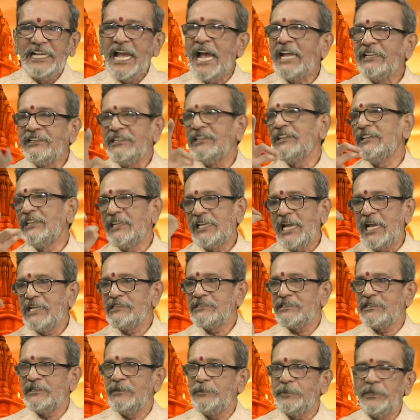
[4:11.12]
గాంధీని
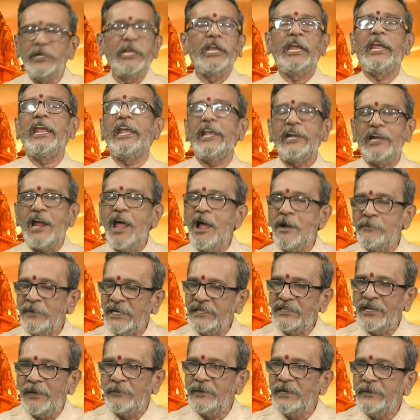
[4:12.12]
కాల్చినప్పుడు హే రామ్
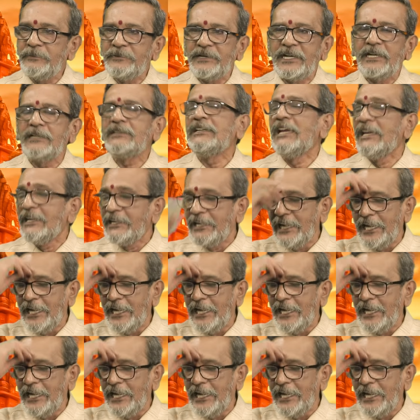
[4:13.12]
అంటే పడిపోయాడు